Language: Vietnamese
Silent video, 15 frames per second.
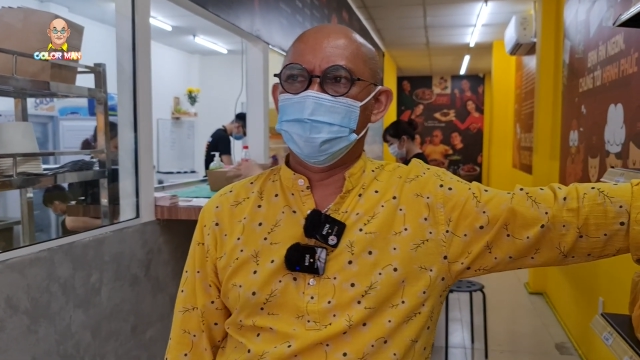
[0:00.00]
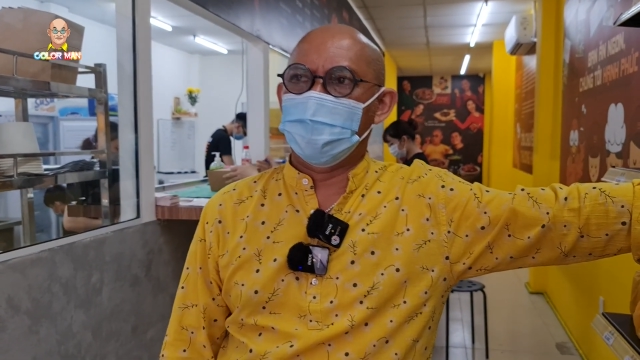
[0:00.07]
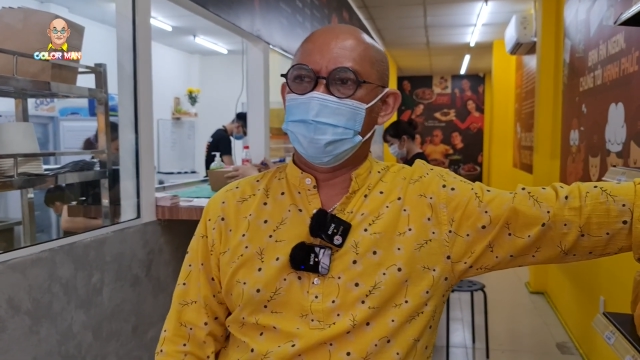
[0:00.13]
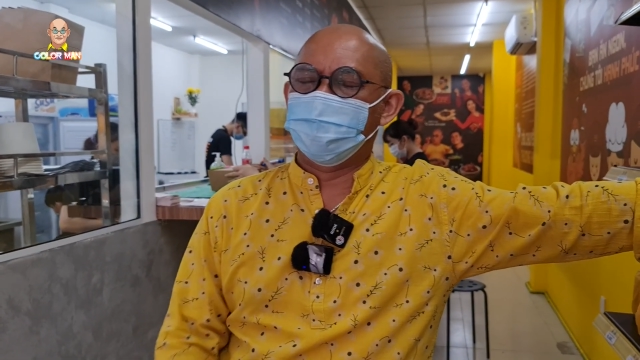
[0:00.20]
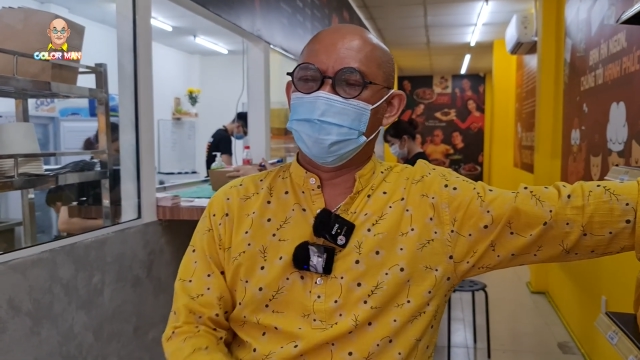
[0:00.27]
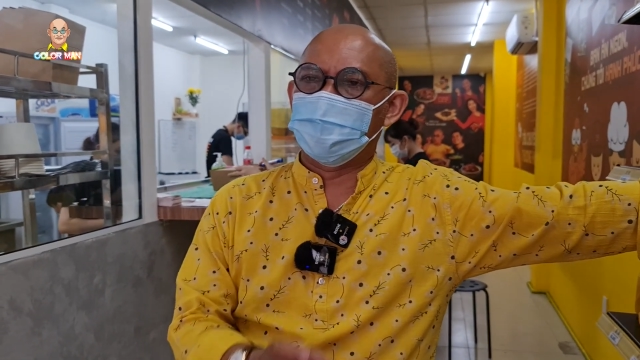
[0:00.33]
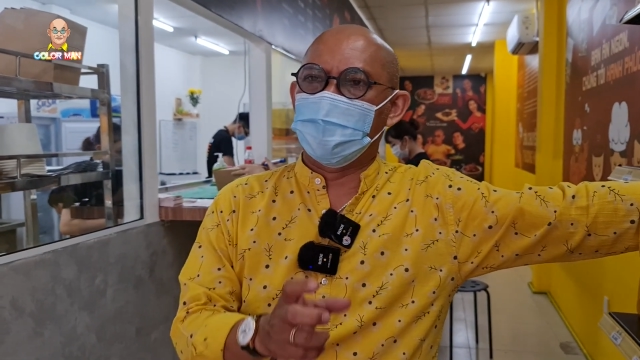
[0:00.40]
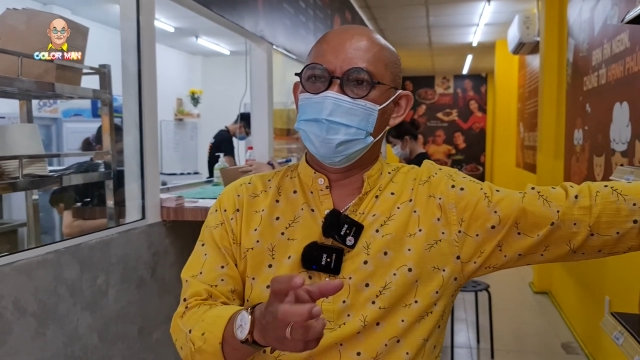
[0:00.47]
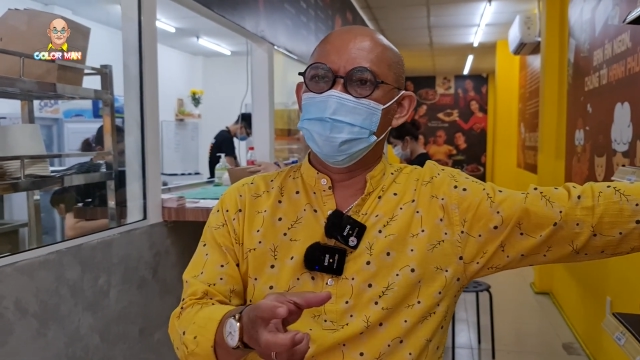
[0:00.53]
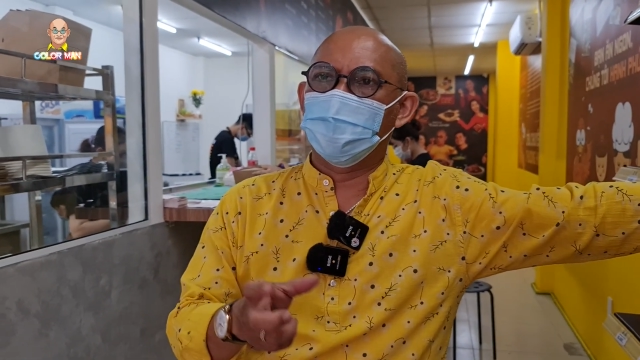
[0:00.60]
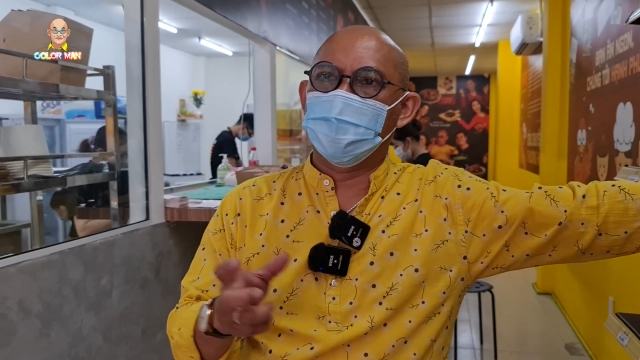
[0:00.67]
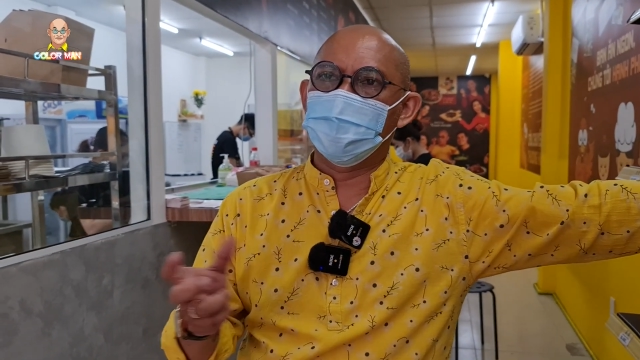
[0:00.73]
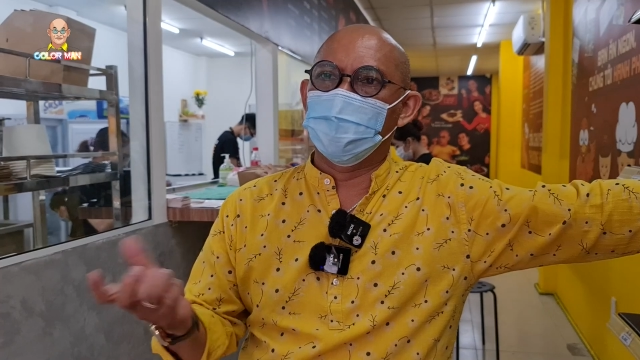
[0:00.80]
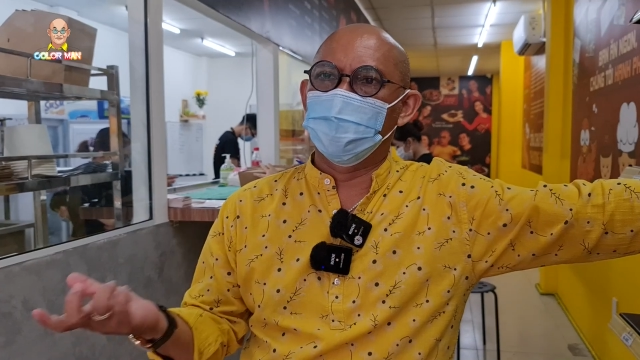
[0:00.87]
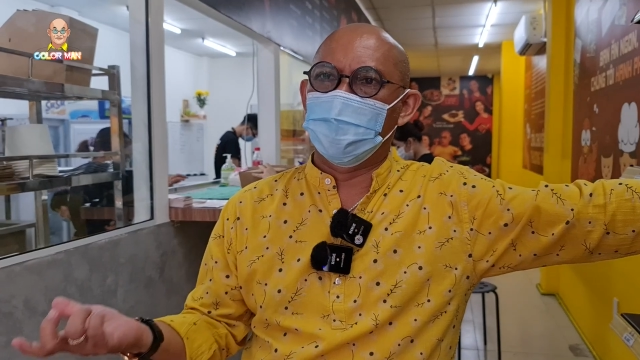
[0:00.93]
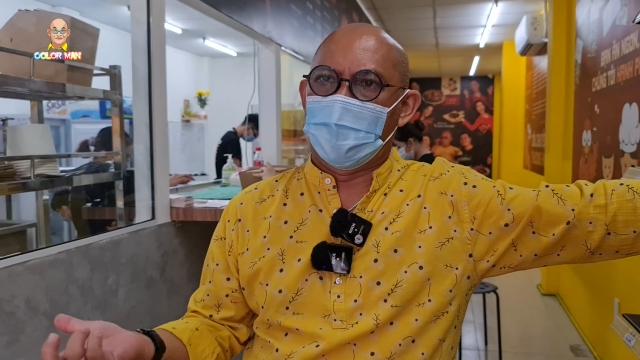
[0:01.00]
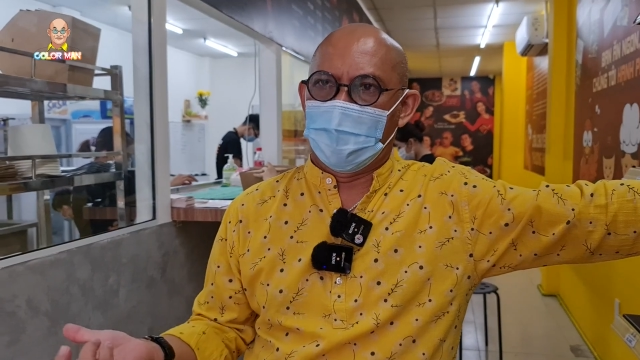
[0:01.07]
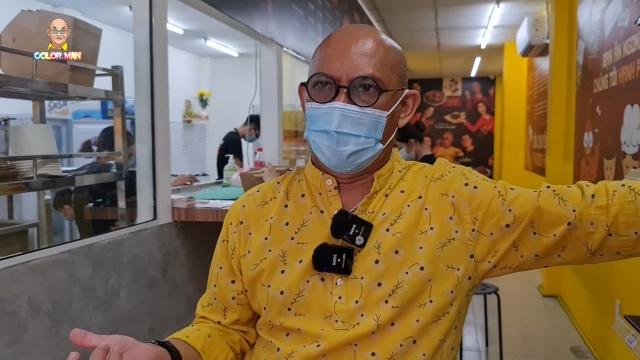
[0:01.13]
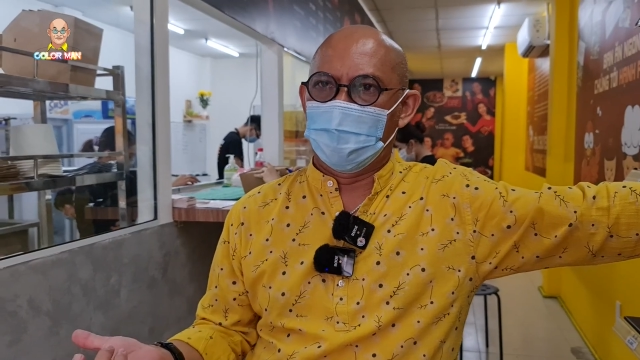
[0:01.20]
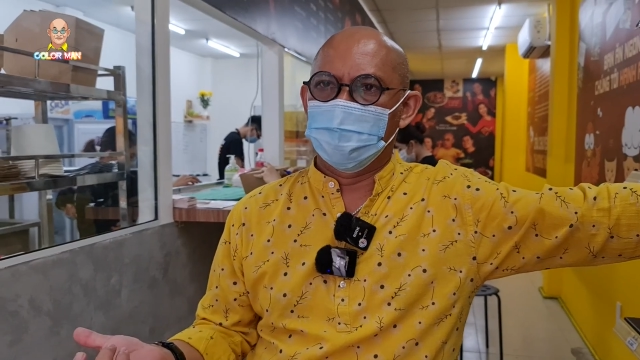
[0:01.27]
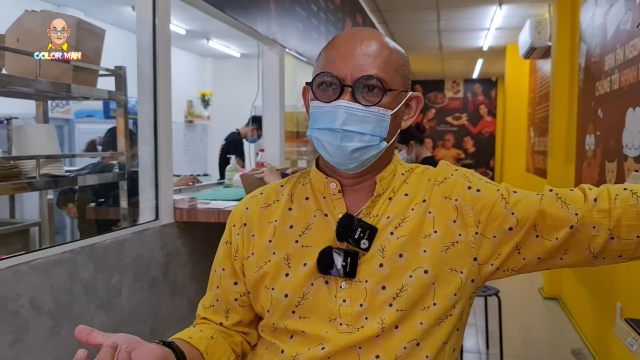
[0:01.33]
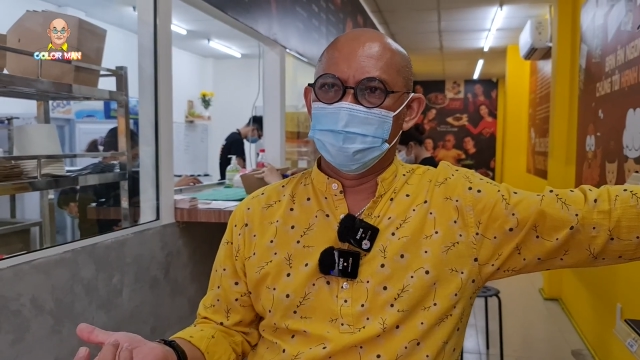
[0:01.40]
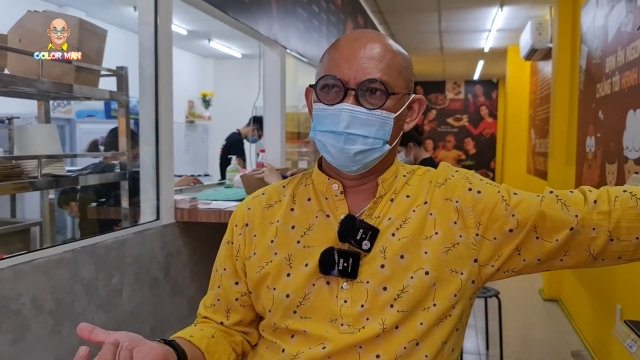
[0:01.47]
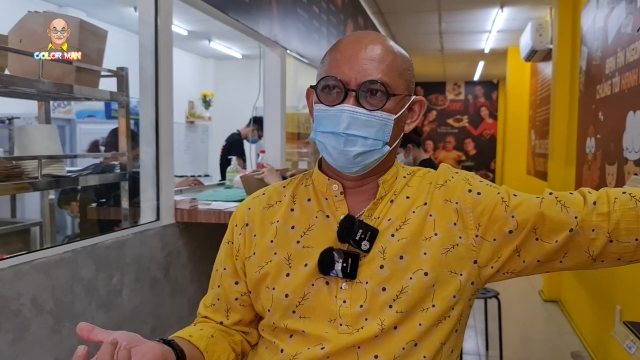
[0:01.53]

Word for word: ra là phát triển một cái chuỗi gà.